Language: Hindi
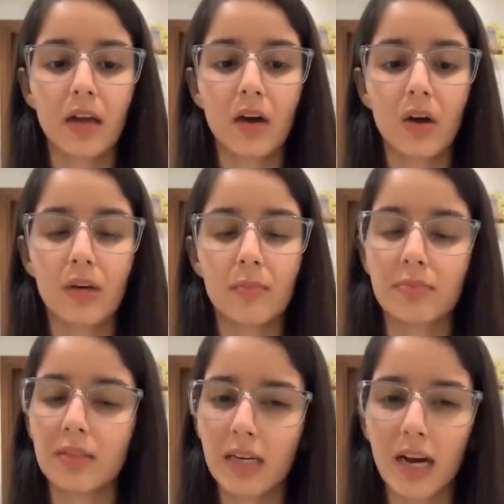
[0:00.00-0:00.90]
और
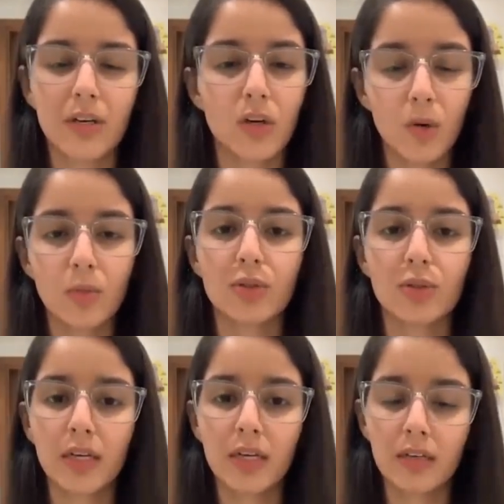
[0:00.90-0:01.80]
थकावट नॉर्मल
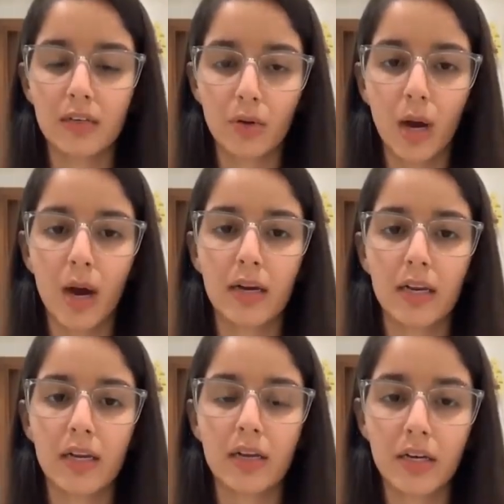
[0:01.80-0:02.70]
जो एक uh, बुखार
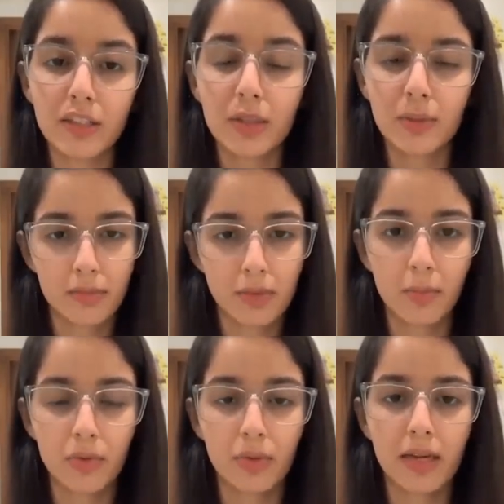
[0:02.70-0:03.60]
के रेजिडुअल
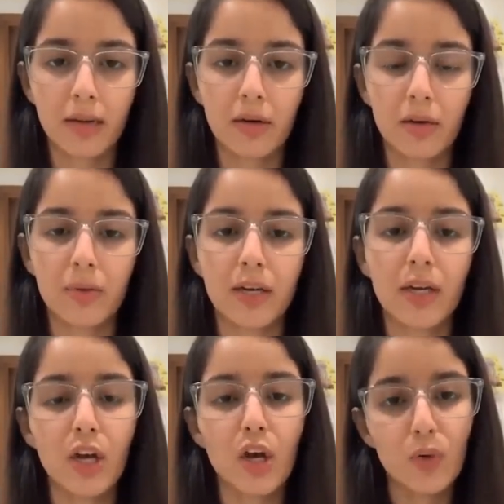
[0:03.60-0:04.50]
सिम्टम्स होते हैं मैं कहूँगी
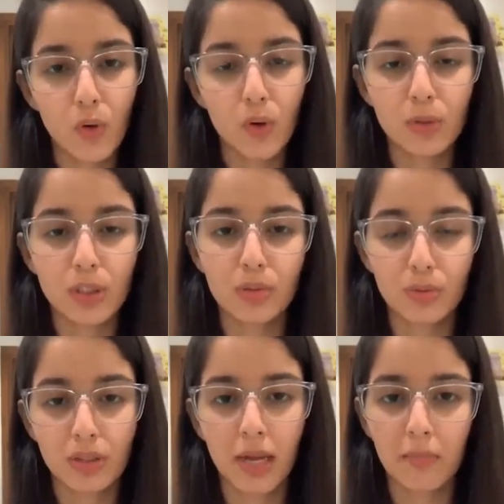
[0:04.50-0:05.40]
वो मुझे
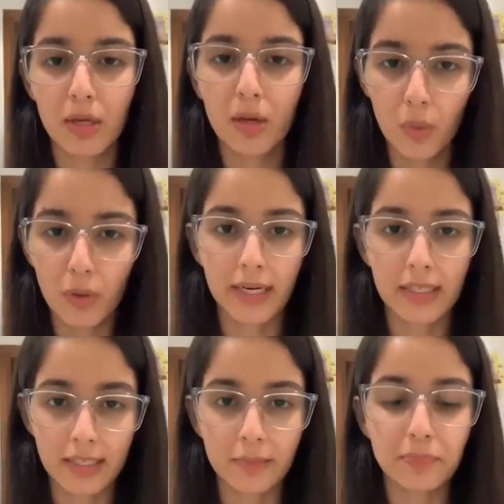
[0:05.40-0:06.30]
उस टाइम भी हो रहे थे